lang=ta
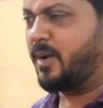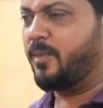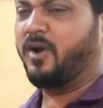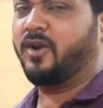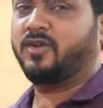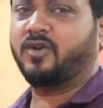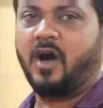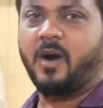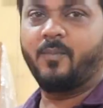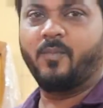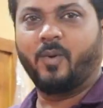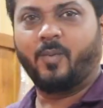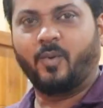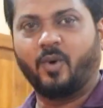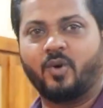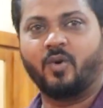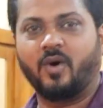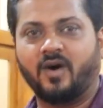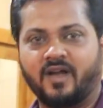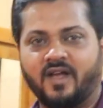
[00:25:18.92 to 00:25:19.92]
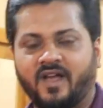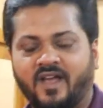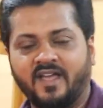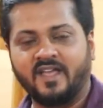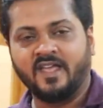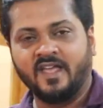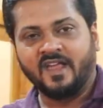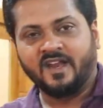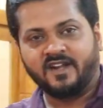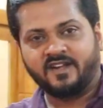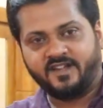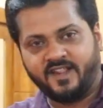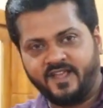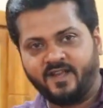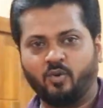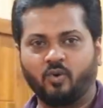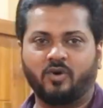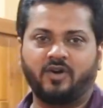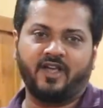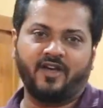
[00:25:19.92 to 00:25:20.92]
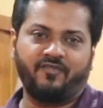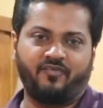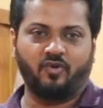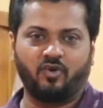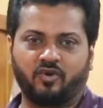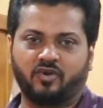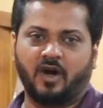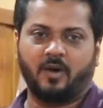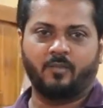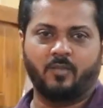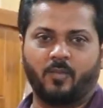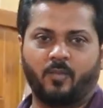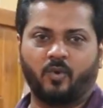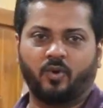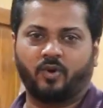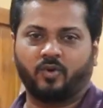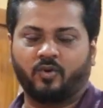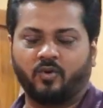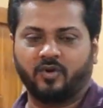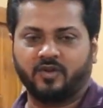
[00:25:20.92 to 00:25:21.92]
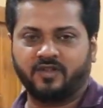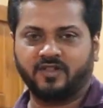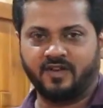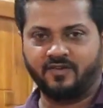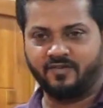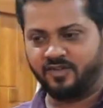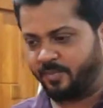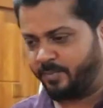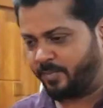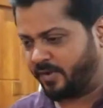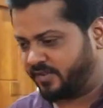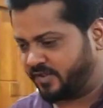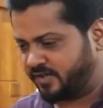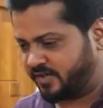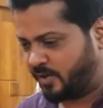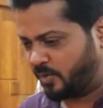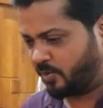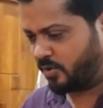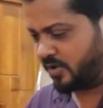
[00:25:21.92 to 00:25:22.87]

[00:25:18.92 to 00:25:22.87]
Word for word: நார்மல் காம்போ போடுவாங்க டீ குட்லேயே ஃபுல் காம்போ போட்டிருக்கோம் இதில் வந்து பார்த்தீங்கன்னா